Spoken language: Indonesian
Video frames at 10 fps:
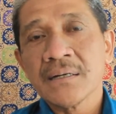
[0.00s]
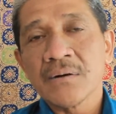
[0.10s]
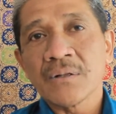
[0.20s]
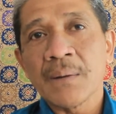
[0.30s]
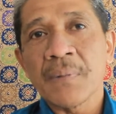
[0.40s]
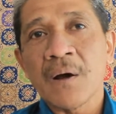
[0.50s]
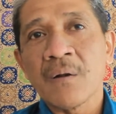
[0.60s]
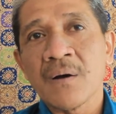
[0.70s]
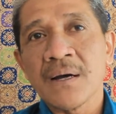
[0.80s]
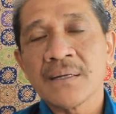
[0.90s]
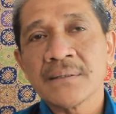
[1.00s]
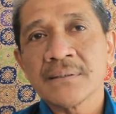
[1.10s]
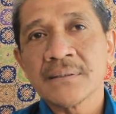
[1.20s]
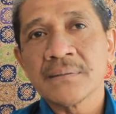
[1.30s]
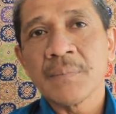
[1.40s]
Kota Pekalongan
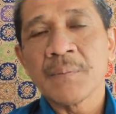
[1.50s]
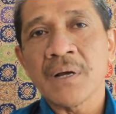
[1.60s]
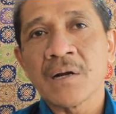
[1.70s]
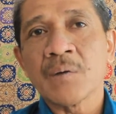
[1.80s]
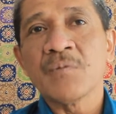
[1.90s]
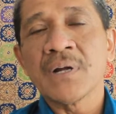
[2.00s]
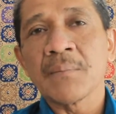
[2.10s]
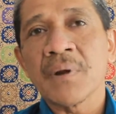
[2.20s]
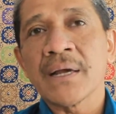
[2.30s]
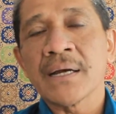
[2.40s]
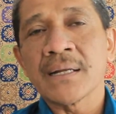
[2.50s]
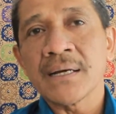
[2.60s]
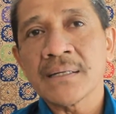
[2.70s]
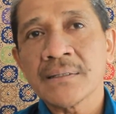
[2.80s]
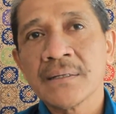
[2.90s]
memberikan kemudahan
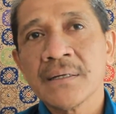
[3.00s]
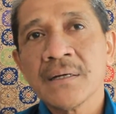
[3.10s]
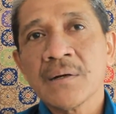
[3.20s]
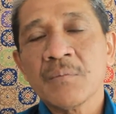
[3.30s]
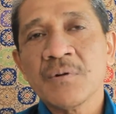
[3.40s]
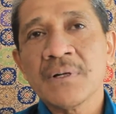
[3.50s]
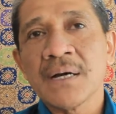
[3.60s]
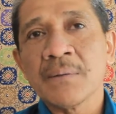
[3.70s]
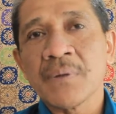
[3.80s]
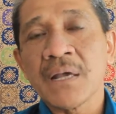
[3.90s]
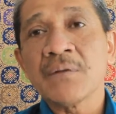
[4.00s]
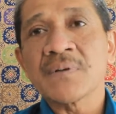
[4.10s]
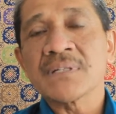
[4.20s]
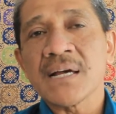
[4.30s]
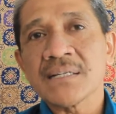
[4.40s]
pelayanan, kemudahan
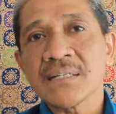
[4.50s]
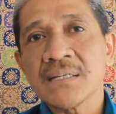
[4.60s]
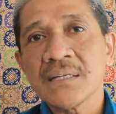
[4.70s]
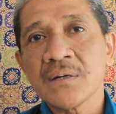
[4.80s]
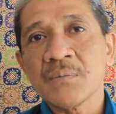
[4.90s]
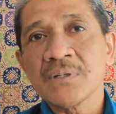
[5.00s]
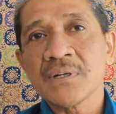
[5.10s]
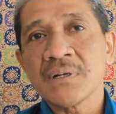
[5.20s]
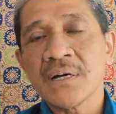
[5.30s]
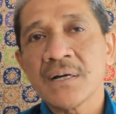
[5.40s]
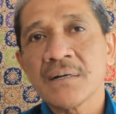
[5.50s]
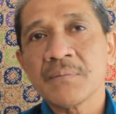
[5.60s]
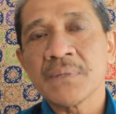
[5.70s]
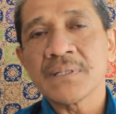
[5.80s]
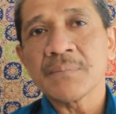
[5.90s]
berinvestasi, hmm. juga
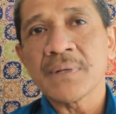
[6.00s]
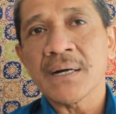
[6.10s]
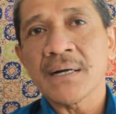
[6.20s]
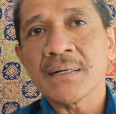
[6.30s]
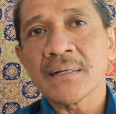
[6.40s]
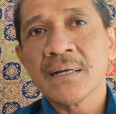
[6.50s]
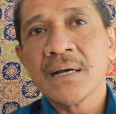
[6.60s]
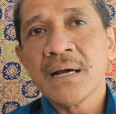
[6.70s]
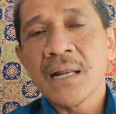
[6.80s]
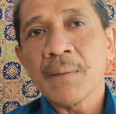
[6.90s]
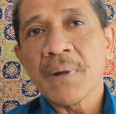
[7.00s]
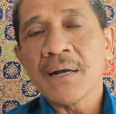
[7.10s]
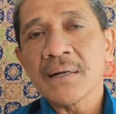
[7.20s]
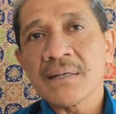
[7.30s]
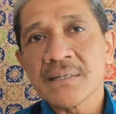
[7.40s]
menciptakan
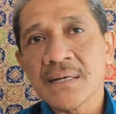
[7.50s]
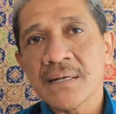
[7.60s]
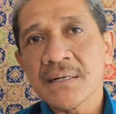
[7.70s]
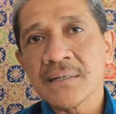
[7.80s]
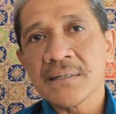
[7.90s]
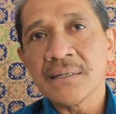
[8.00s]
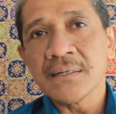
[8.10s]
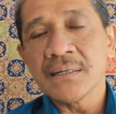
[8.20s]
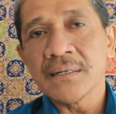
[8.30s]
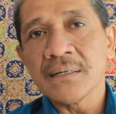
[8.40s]
lapangan kerja di